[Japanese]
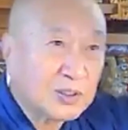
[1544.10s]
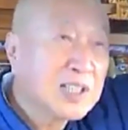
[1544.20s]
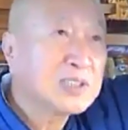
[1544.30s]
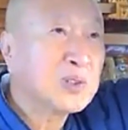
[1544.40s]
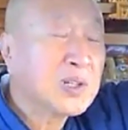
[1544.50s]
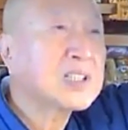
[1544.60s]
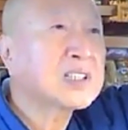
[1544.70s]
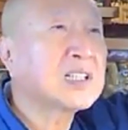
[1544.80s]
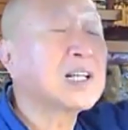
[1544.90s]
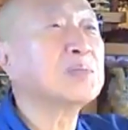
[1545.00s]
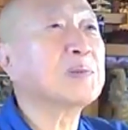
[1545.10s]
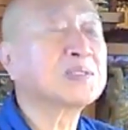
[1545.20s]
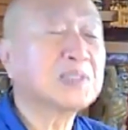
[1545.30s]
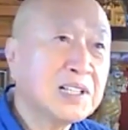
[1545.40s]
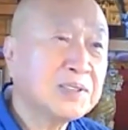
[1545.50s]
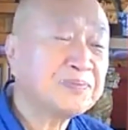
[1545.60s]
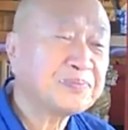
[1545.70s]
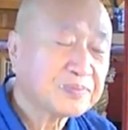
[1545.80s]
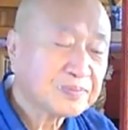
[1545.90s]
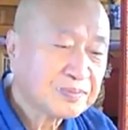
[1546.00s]
天地の隔たりがありますね。
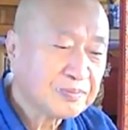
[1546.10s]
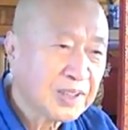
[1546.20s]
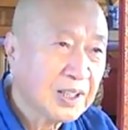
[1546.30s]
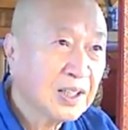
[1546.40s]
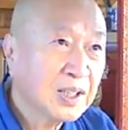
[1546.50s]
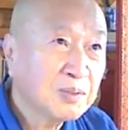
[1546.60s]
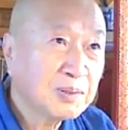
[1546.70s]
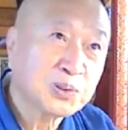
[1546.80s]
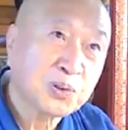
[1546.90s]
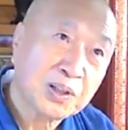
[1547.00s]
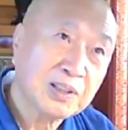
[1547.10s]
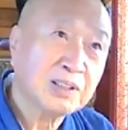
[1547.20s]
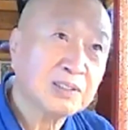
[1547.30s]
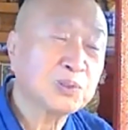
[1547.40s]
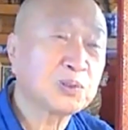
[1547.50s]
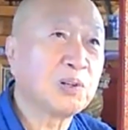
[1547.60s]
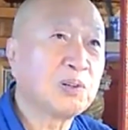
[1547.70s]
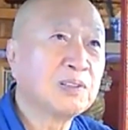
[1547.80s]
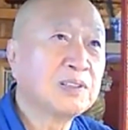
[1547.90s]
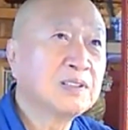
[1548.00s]
まあ、そこら辺がちょっ
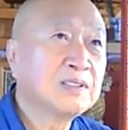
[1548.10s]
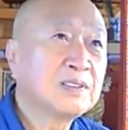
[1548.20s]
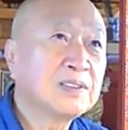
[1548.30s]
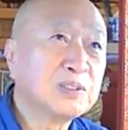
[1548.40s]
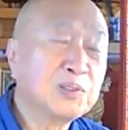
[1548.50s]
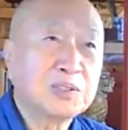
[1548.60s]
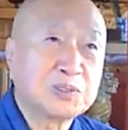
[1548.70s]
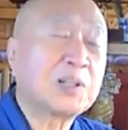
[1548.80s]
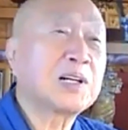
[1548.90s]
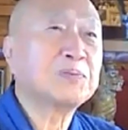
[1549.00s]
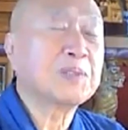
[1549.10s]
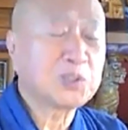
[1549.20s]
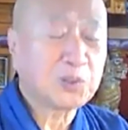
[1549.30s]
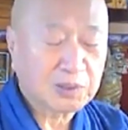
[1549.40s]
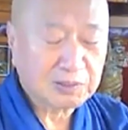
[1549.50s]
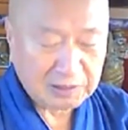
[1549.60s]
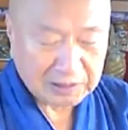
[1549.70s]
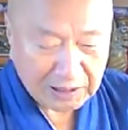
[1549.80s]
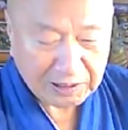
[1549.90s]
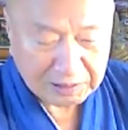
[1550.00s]
とニュアンス分かりましょ
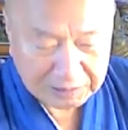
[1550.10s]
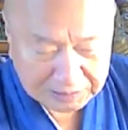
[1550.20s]
う。ね。